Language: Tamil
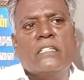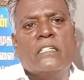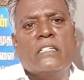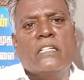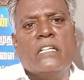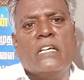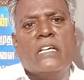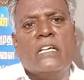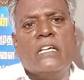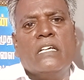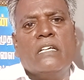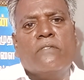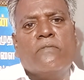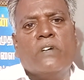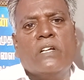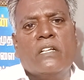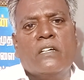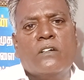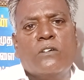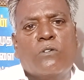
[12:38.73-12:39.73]
இல்லை
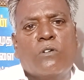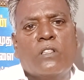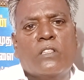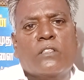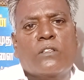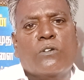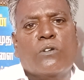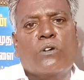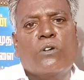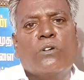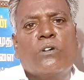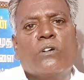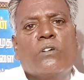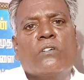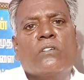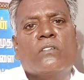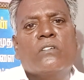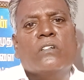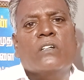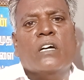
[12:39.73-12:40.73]
வழுக்கு கொளுத்தணும்
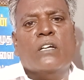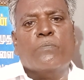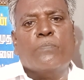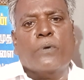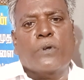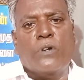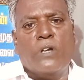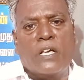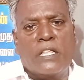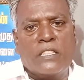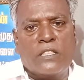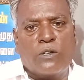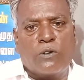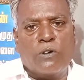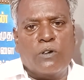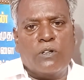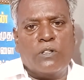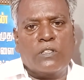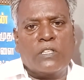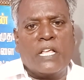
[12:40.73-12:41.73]
கற்பூரம்
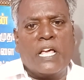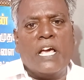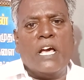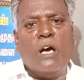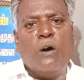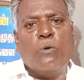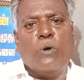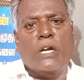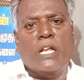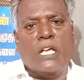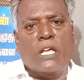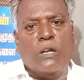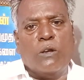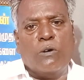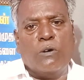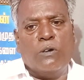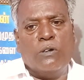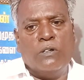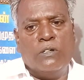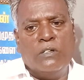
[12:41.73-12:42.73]
ஏற்றணும் தேங்காய்
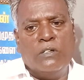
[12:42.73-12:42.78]
உடைக்கணும்